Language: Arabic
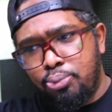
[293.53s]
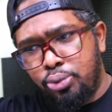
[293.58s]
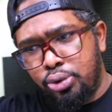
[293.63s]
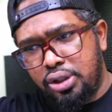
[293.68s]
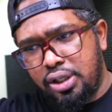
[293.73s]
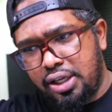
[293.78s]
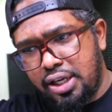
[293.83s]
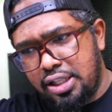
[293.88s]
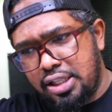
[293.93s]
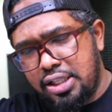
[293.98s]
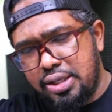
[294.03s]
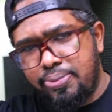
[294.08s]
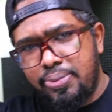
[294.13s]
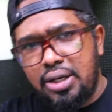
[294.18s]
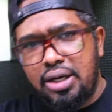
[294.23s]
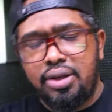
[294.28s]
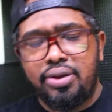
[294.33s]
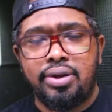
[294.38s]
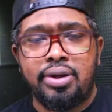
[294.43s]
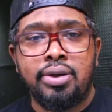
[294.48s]

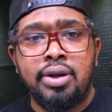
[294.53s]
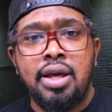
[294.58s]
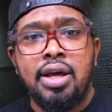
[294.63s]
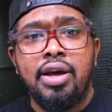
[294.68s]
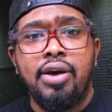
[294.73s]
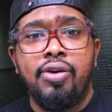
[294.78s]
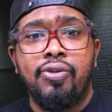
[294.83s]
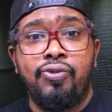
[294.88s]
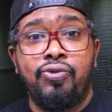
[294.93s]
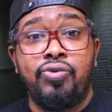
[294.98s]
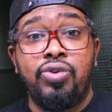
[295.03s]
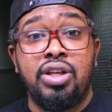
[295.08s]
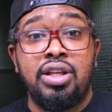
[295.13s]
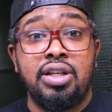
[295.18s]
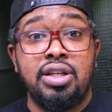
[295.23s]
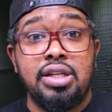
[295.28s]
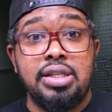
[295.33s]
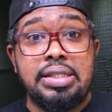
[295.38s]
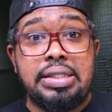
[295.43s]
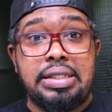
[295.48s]
متقدم أكثر
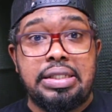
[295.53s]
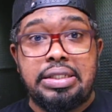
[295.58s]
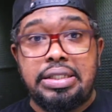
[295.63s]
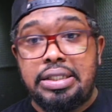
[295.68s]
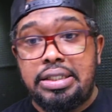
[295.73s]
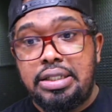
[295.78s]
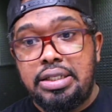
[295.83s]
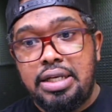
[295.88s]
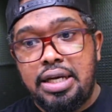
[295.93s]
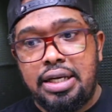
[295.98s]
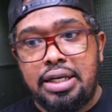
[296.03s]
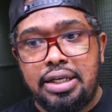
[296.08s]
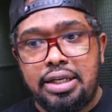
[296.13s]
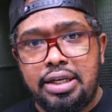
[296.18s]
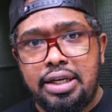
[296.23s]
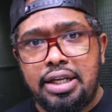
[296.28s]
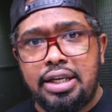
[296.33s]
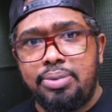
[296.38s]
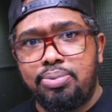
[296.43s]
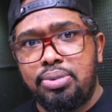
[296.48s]
في السجن يعني
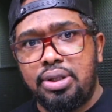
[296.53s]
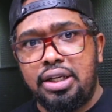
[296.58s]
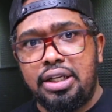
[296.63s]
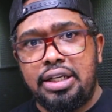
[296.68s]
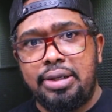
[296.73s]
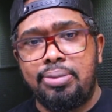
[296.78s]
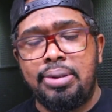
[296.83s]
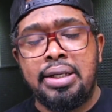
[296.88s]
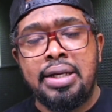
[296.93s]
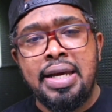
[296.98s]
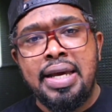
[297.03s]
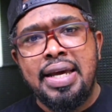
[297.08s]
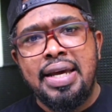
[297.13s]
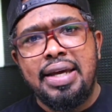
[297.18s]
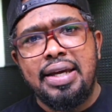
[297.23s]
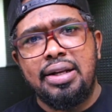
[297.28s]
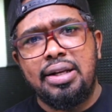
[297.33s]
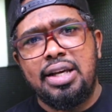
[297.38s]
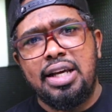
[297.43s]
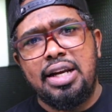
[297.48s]
قريب تقريبا
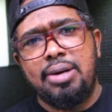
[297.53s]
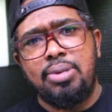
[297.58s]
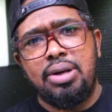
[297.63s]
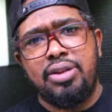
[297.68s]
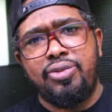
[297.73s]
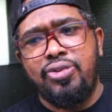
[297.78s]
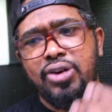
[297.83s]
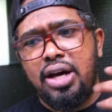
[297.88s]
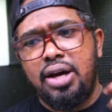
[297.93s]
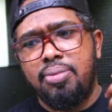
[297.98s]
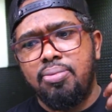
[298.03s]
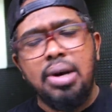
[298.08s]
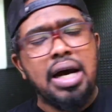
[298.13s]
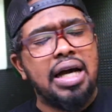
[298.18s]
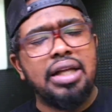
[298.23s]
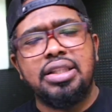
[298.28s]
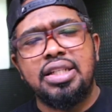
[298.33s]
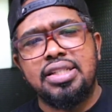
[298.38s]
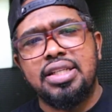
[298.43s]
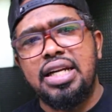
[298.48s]
الكلام هذا
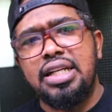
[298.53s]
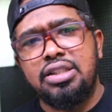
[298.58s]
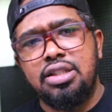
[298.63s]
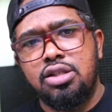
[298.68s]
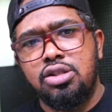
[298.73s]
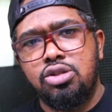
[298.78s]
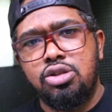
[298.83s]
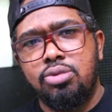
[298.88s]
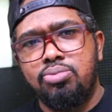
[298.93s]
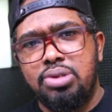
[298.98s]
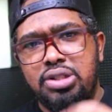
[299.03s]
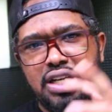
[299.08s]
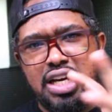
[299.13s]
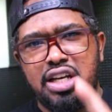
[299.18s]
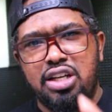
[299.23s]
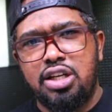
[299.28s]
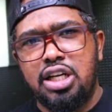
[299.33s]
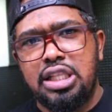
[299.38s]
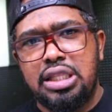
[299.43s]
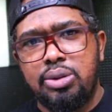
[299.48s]
فما ادري صراحه ان الزومبي ايش
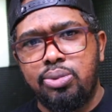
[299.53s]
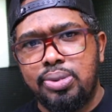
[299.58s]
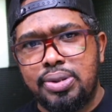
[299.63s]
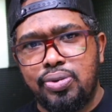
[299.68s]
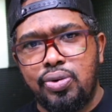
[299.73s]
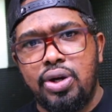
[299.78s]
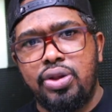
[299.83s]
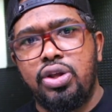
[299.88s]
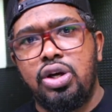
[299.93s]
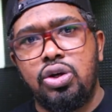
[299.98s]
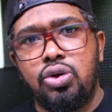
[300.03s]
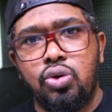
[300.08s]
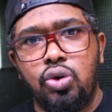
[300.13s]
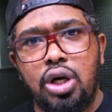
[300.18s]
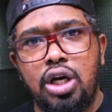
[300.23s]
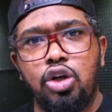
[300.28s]
حيقدم بس واضح انه